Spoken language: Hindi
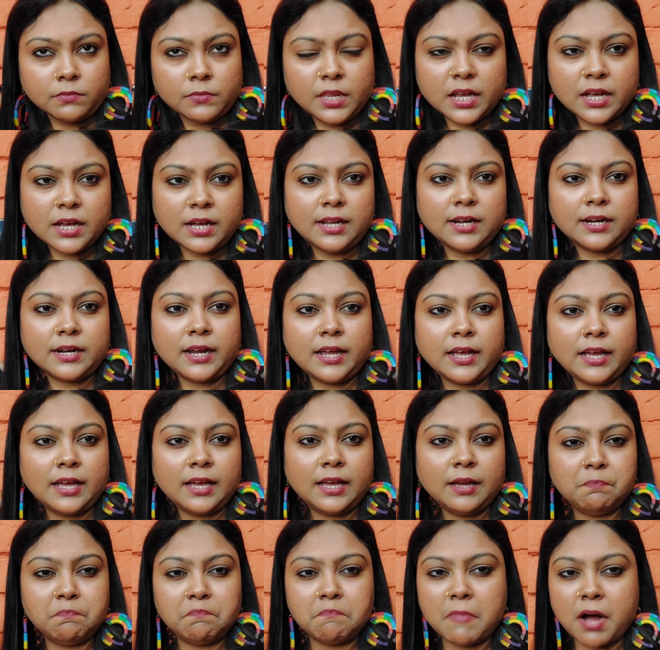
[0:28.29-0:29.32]
निकल रहे
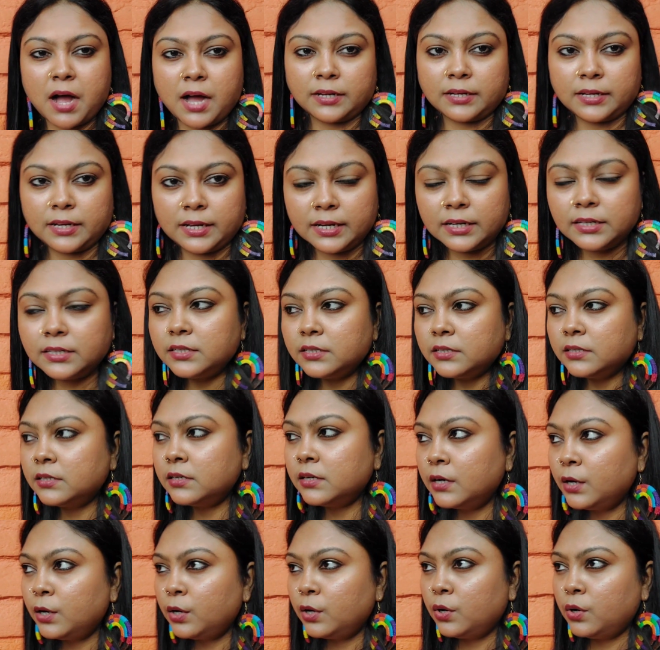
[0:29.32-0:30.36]
हैं मार्केट
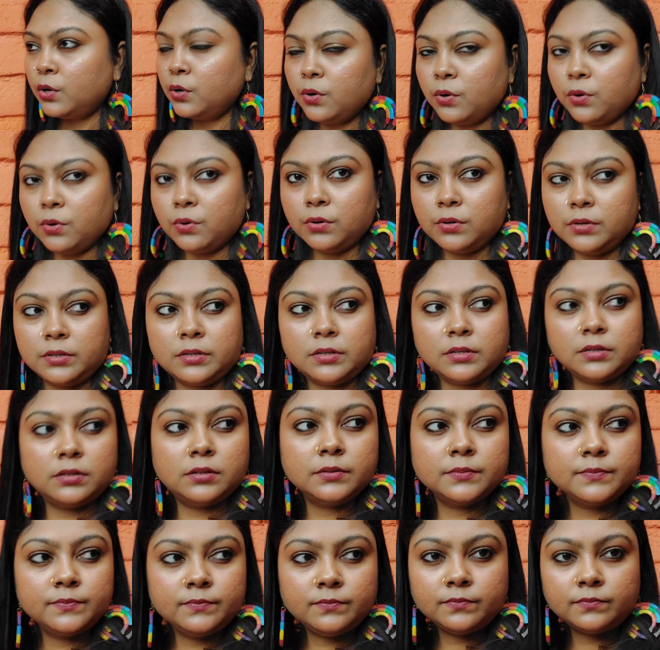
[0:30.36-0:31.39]
और
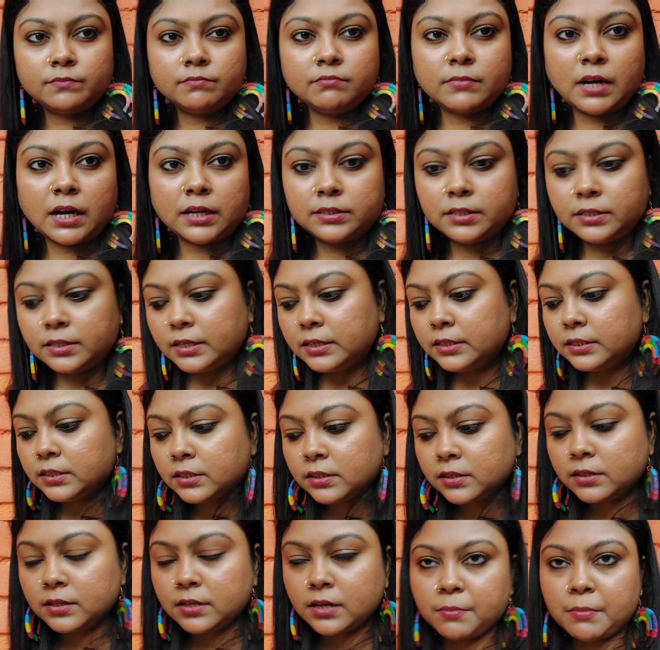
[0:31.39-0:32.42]
माथेरन
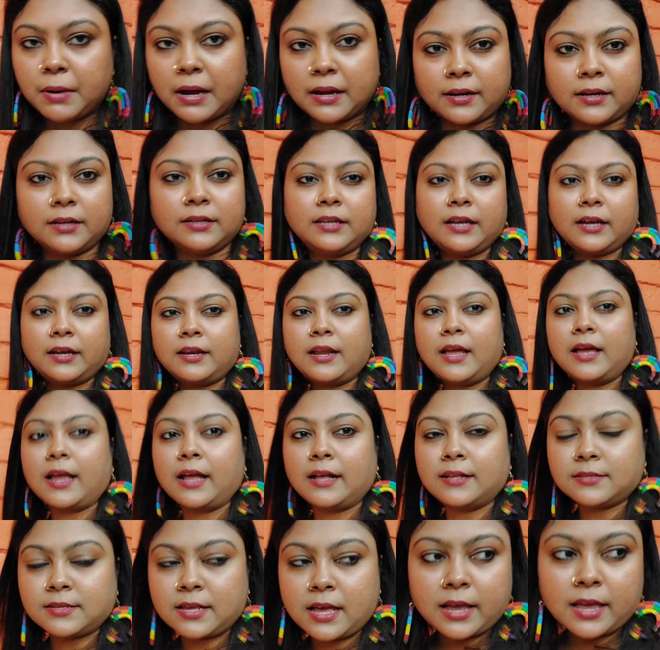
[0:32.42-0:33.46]
का मार्केट देखना है
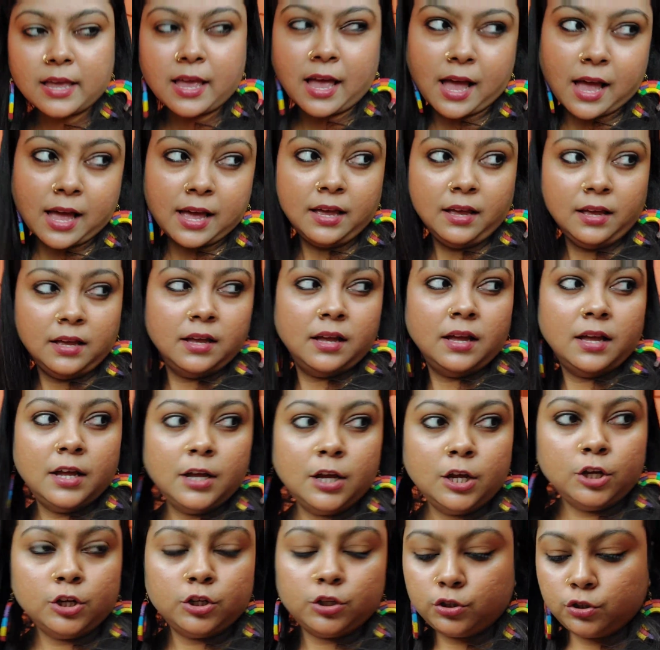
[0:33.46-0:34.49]
कैसा है क्या है
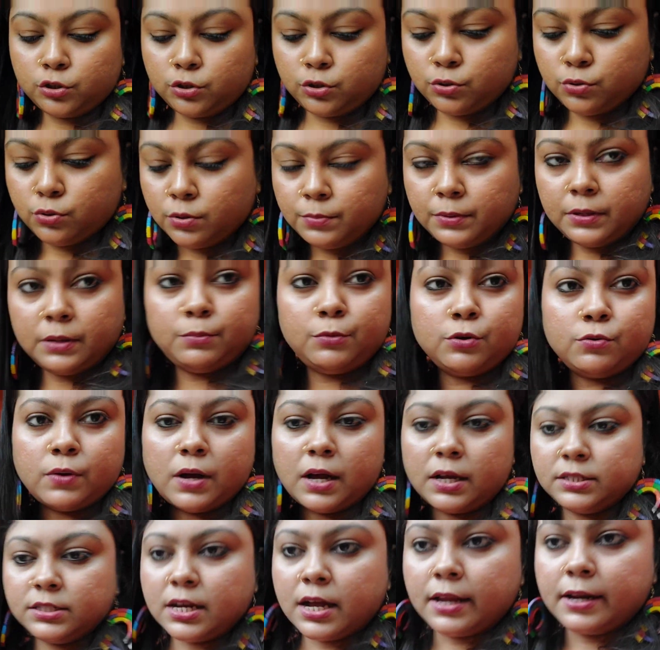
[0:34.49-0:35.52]
तो अभी हम लोग
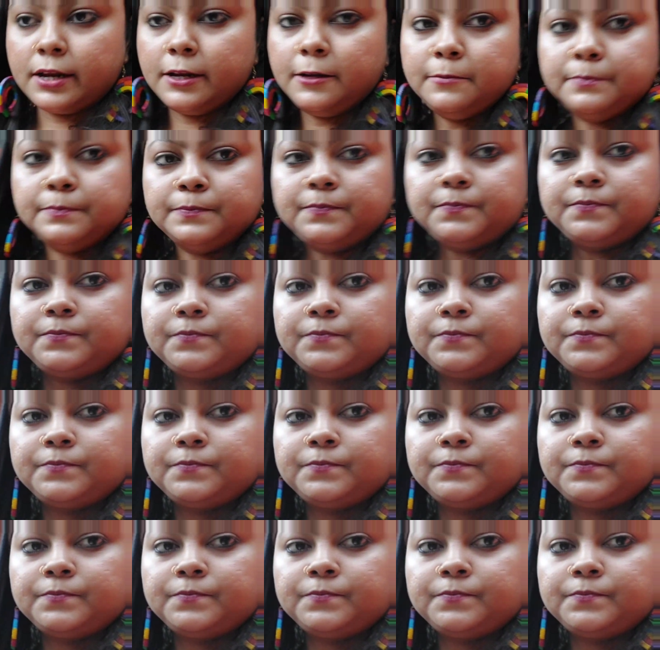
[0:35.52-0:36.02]
वहाँ जा रहे हैं